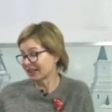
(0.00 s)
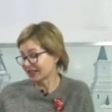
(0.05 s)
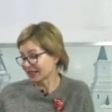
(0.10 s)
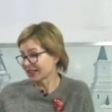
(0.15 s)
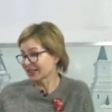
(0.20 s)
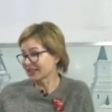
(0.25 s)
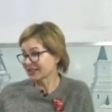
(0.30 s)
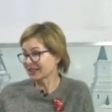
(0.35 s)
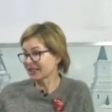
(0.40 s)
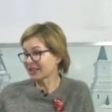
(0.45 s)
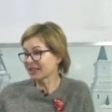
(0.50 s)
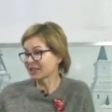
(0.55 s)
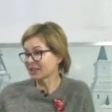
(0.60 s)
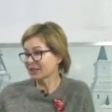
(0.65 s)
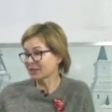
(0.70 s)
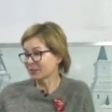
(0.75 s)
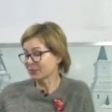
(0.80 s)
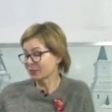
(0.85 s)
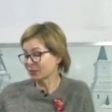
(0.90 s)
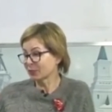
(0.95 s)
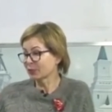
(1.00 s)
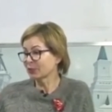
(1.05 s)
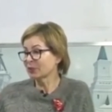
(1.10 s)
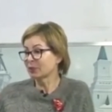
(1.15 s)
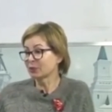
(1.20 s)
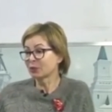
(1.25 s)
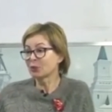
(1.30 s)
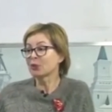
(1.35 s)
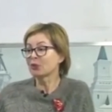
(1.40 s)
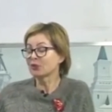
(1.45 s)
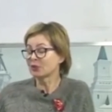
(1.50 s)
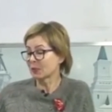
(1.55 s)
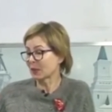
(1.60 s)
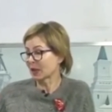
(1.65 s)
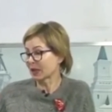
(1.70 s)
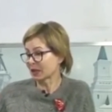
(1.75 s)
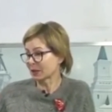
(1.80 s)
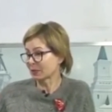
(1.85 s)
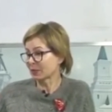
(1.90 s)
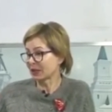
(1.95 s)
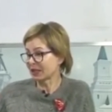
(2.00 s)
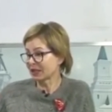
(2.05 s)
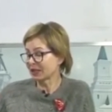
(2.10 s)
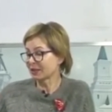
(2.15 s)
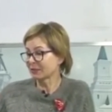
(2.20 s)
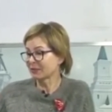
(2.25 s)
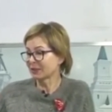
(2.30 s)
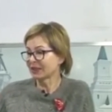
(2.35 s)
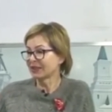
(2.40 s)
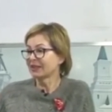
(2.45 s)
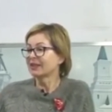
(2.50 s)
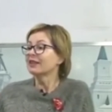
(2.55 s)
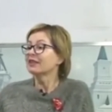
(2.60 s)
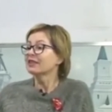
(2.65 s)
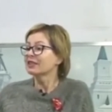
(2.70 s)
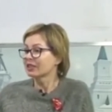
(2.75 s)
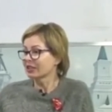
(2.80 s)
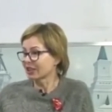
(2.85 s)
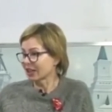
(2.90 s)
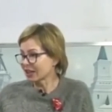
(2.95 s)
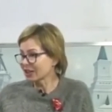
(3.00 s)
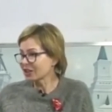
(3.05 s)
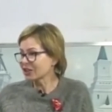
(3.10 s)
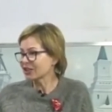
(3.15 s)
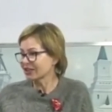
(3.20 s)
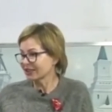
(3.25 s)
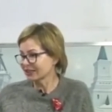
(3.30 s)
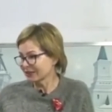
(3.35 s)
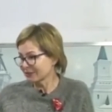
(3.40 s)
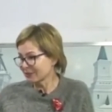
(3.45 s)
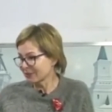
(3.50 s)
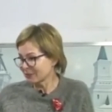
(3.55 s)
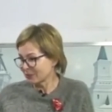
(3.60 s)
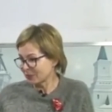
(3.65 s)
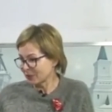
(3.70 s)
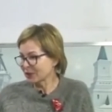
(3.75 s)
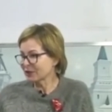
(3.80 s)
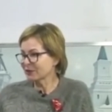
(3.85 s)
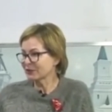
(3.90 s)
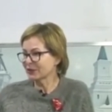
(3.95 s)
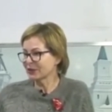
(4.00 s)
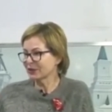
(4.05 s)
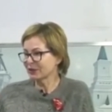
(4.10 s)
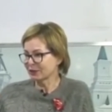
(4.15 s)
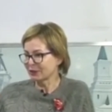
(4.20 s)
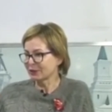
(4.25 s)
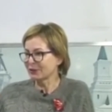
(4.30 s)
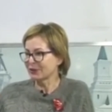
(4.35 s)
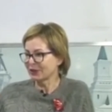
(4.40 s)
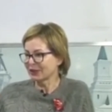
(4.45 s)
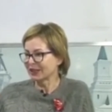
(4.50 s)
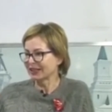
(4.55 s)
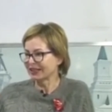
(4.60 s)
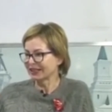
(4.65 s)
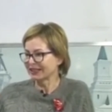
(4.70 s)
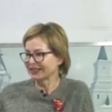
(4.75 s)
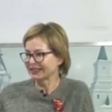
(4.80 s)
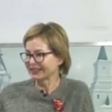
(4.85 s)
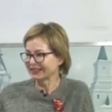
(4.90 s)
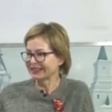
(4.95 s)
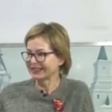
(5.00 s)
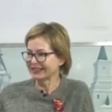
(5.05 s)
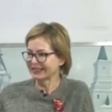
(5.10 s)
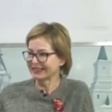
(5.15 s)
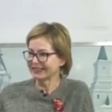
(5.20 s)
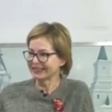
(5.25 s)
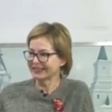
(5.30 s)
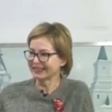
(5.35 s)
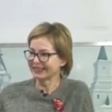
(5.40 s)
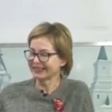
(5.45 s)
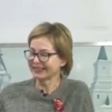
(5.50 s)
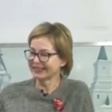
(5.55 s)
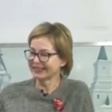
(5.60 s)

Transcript: оказалась под духовным окормлением старшей первой ну, ювенали.